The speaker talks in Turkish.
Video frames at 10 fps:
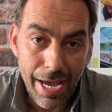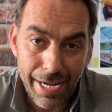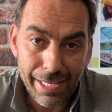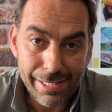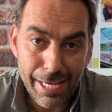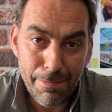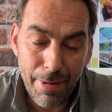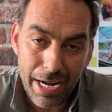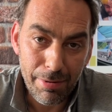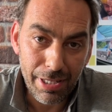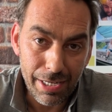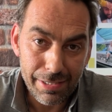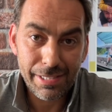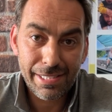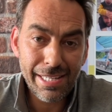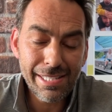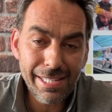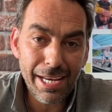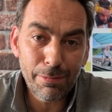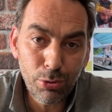Herkese merhabalar.
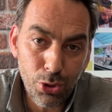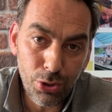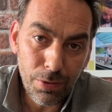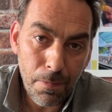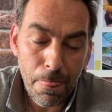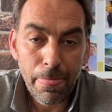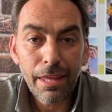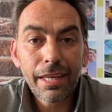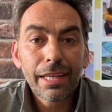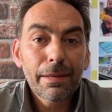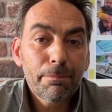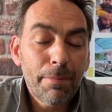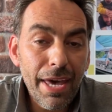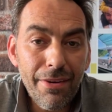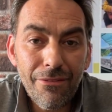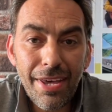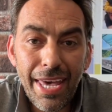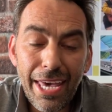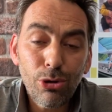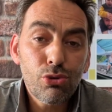Sizlere bugün BMW
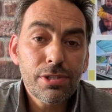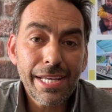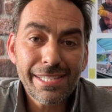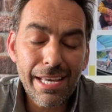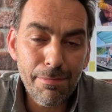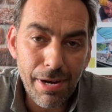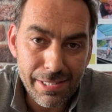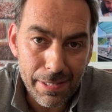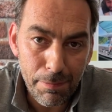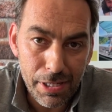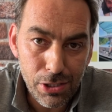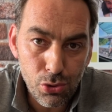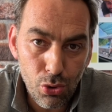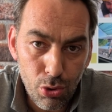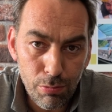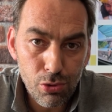E38'den bahsetmek istiyorum.